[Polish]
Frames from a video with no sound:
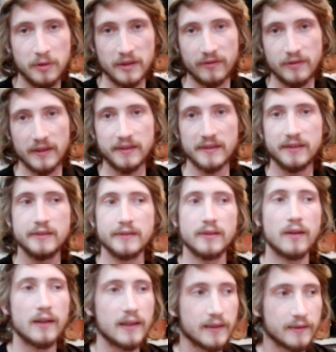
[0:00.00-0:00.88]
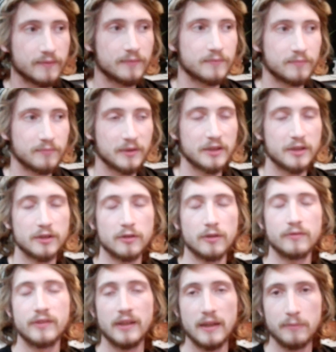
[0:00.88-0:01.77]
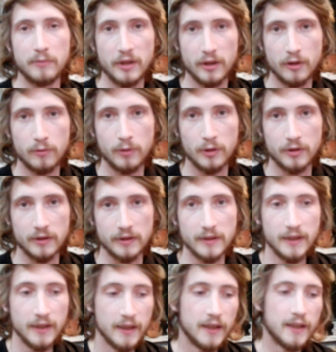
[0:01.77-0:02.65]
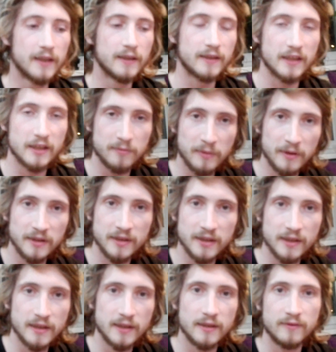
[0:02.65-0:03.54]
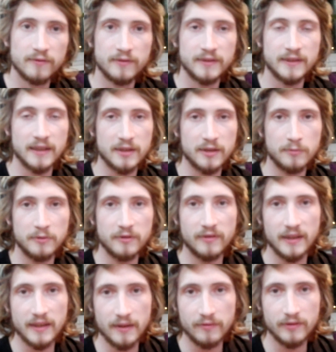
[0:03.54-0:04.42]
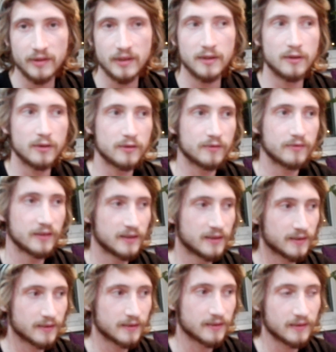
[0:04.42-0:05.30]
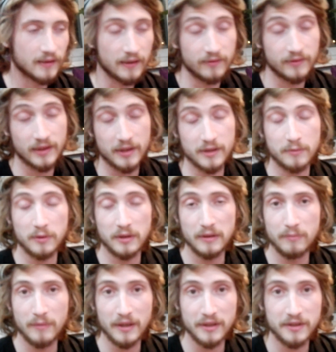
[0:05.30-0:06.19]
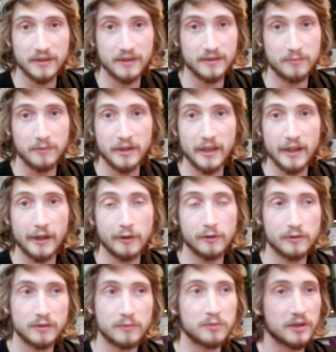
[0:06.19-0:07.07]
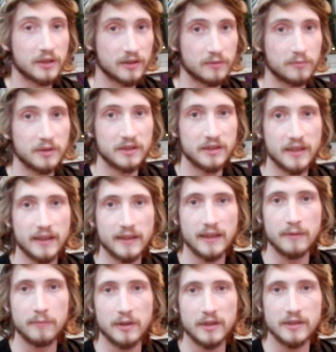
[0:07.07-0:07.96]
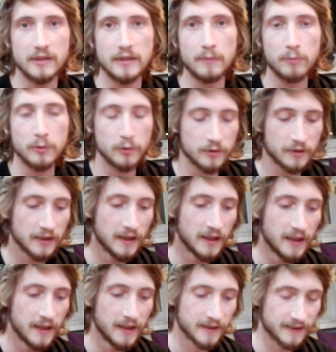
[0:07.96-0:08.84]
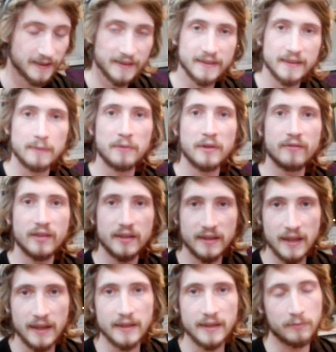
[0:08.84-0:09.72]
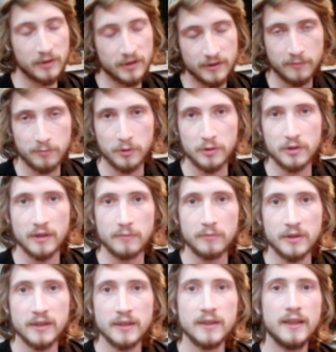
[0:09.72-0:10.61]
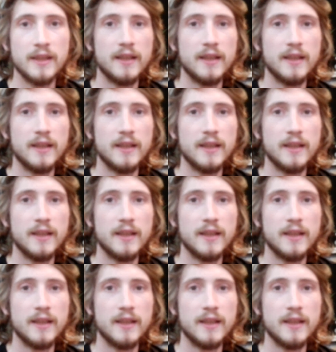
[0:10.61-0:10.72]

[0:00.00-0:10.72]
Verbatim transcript: te kwasty, no ale będzie to o wiele mniej roboty. Też będzie zatrzymywana wilgoć, więc w naszym klimacie zmieniającym się to będzie jak najbardziej na plus. System nawadniania będzie potrzebny.